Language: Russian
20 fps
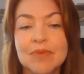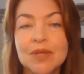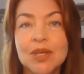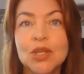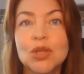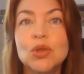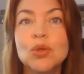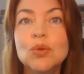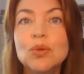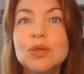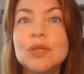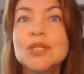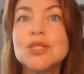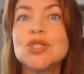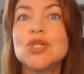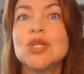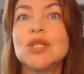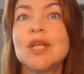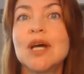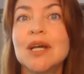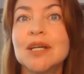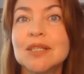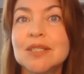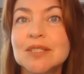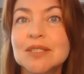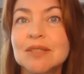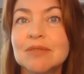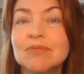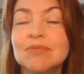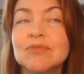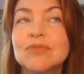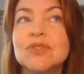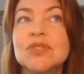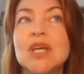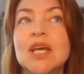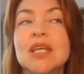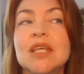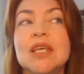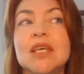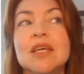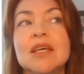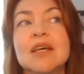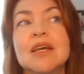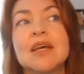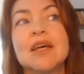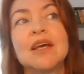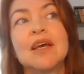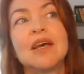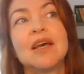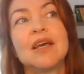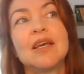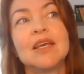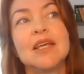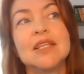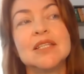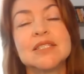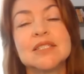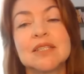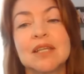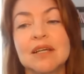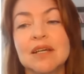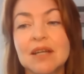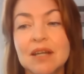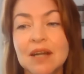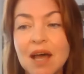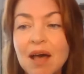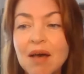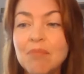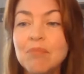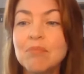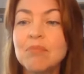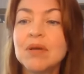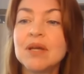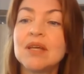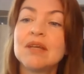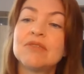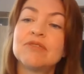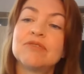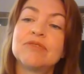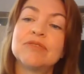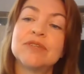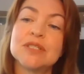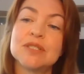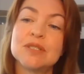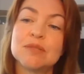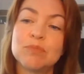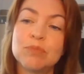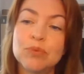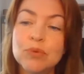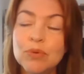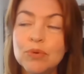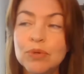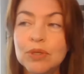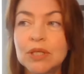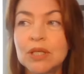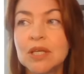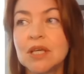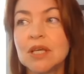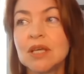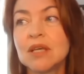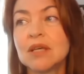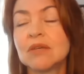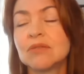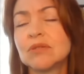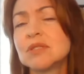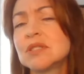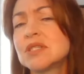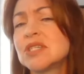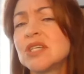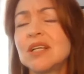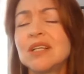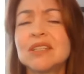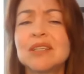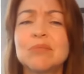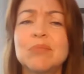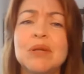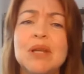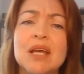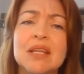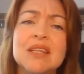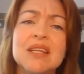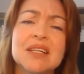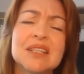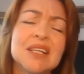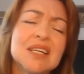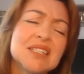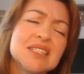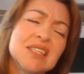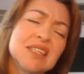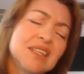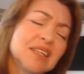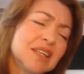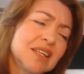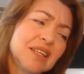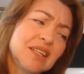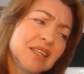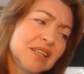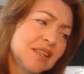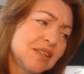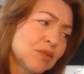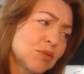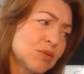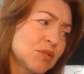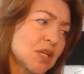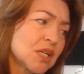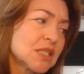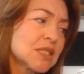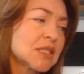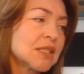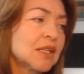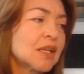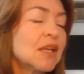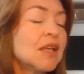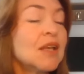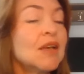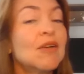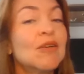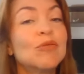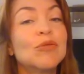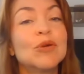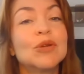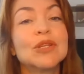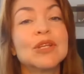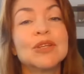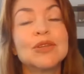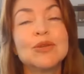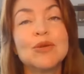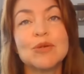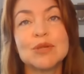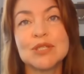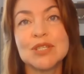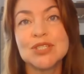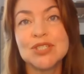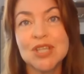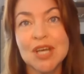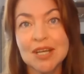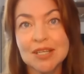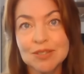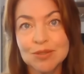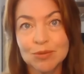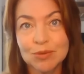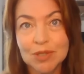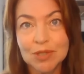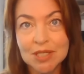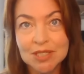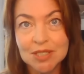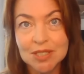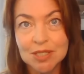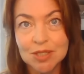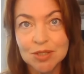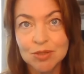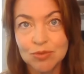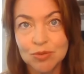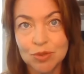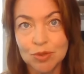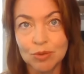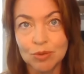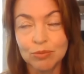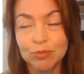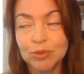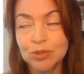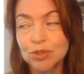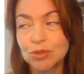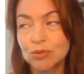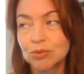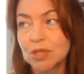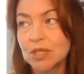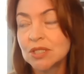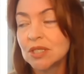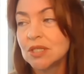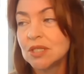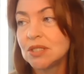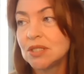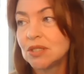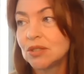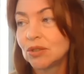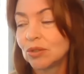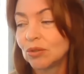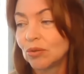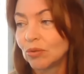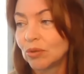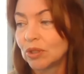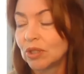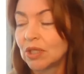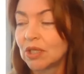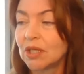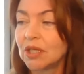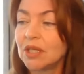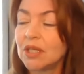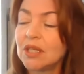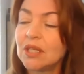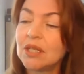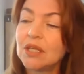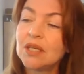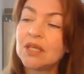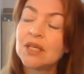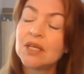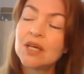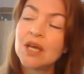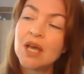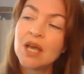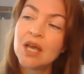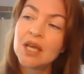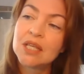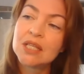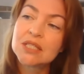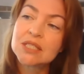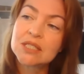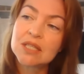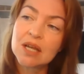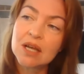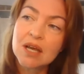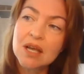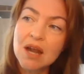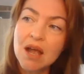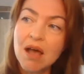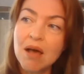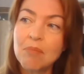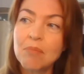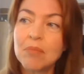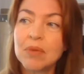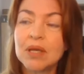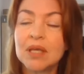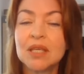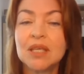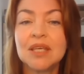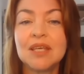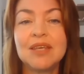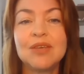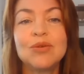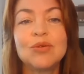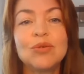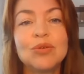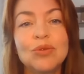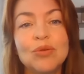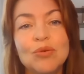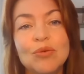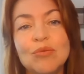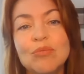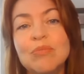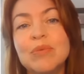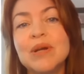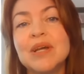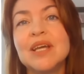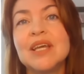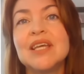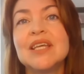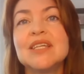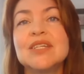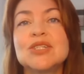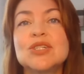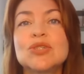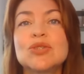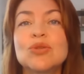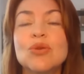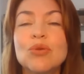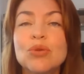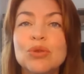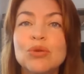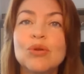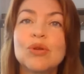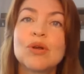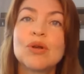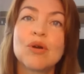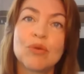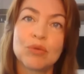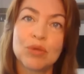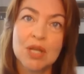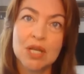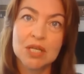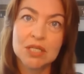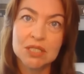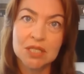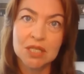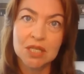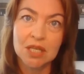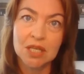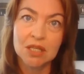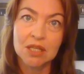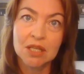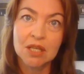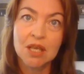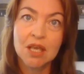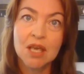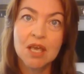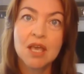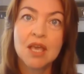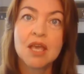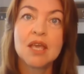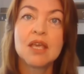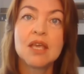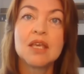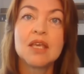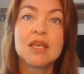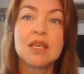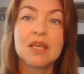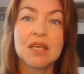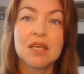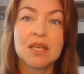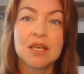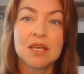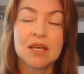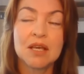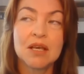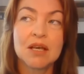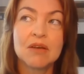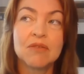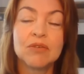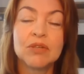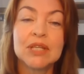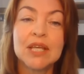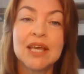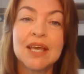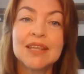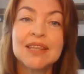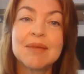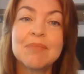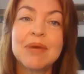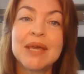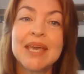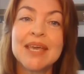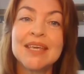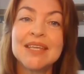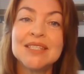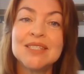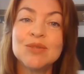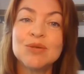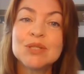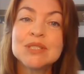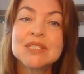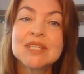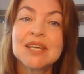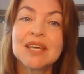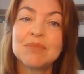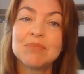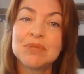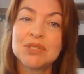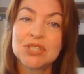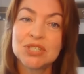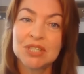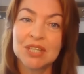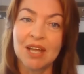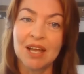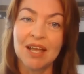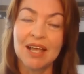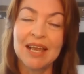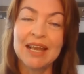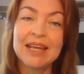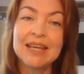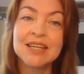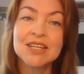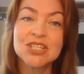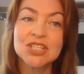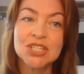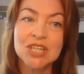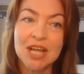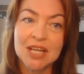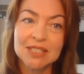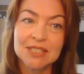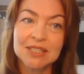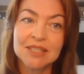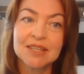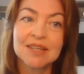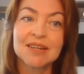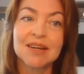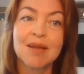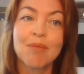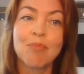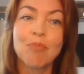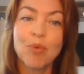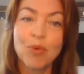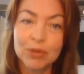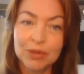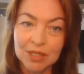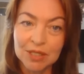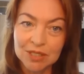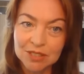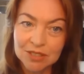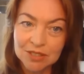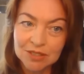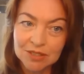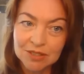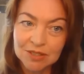И тут начинаются всякие инстаграмы, фейсбуки. Сначала это были одноклассники какие-то ужасные, вот. Но сейчас у нас есть все. Боже, у нас и тиктоки, и инстаграмы, и ютубы, и что только у нас нет. И вот это моя идиотская мечта – лежать, работать.